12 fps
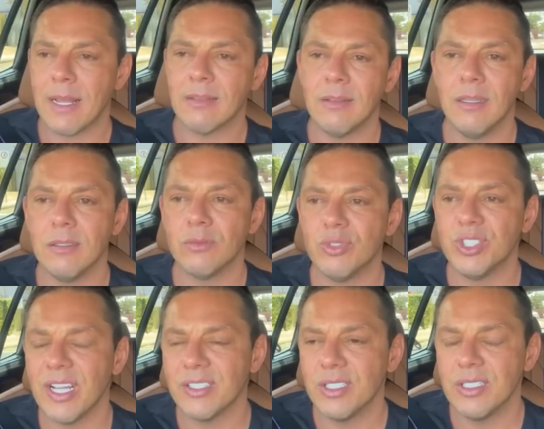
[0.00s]
Para tanto,
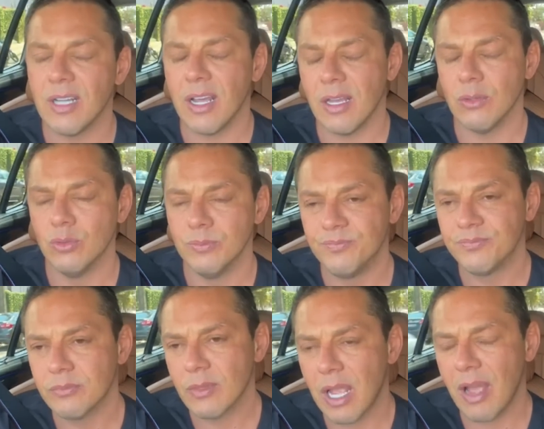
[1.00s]
já tiraram
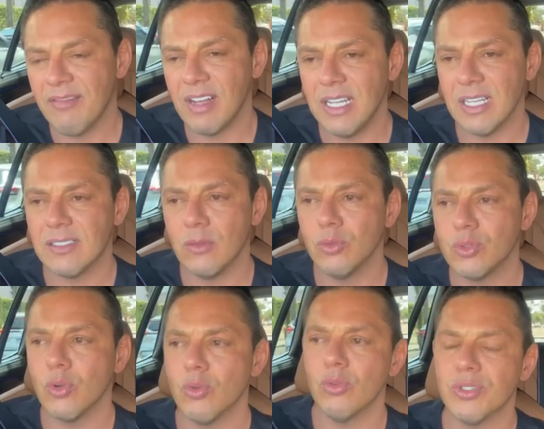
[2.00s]
a avaliação
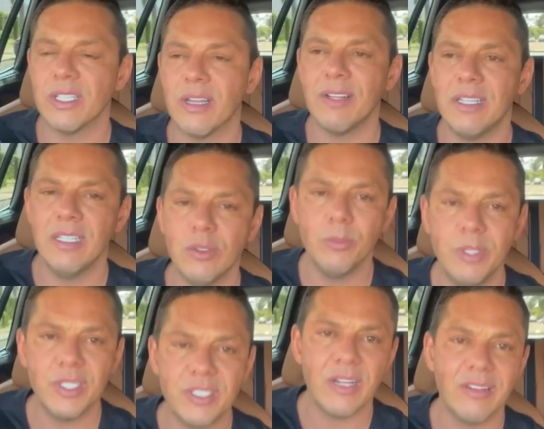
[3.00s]
dos concursos que estava dentro do
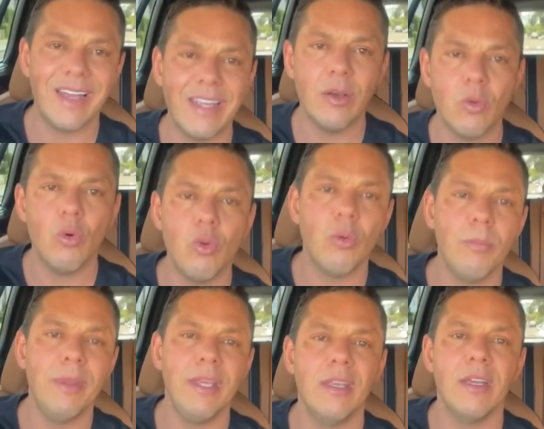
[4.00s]
Ministério da
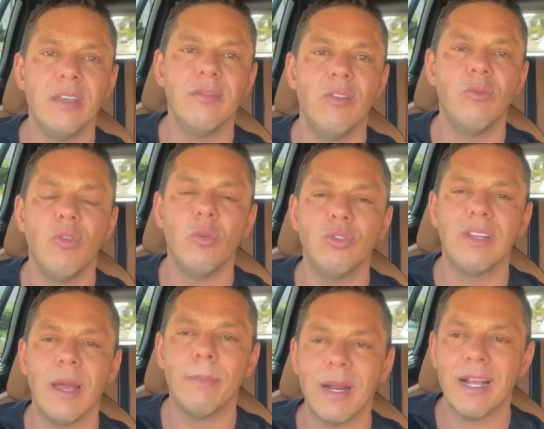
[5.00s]
Economia e vão
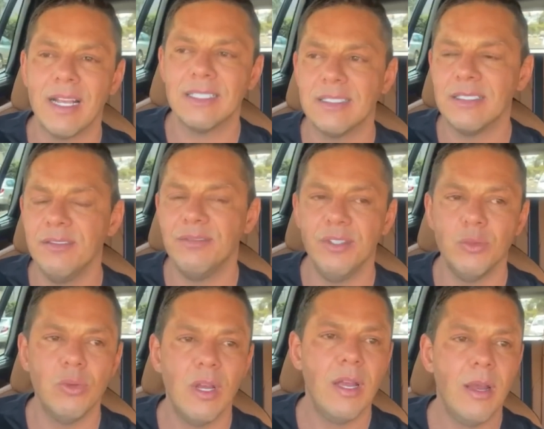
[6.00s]
voltar para a Casa
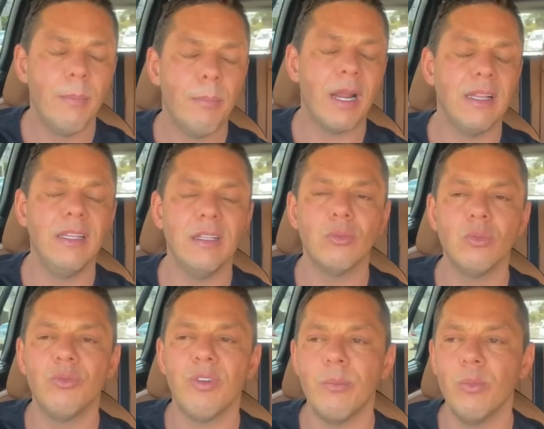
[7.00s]
Civil, para
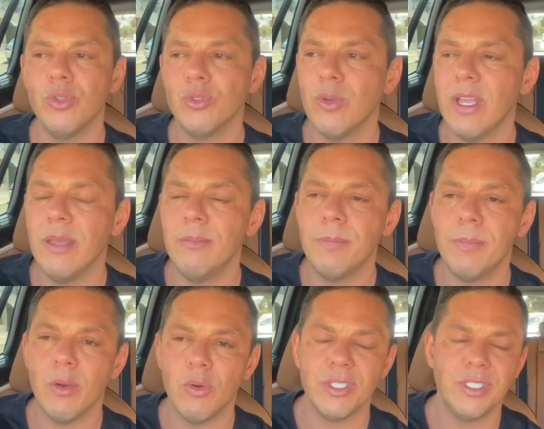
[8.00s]
dentro do famoso
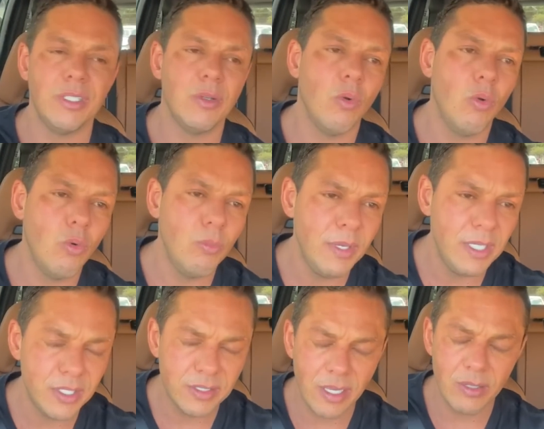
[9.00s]
MPOG ou
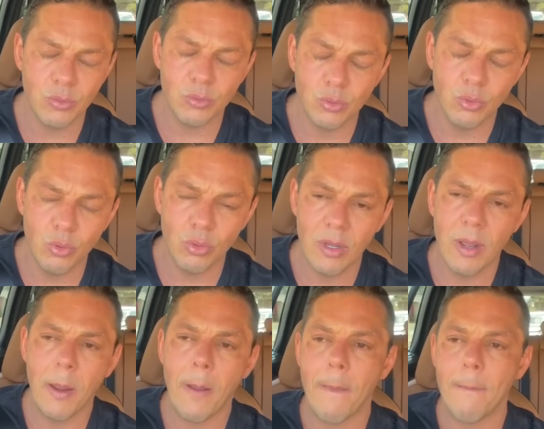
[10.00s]
Ministério do